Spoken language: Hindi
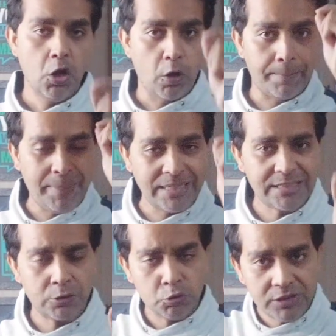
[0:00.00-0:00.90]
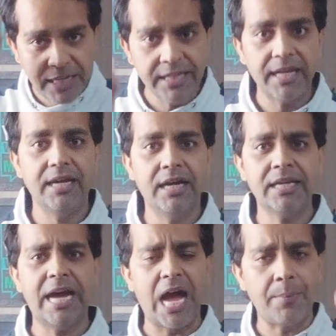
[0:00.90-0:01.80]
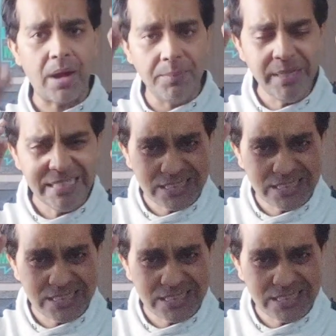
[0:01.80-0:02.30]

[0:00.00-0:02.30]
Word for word: और बेहतर तो यही रहेगा कि आप अभी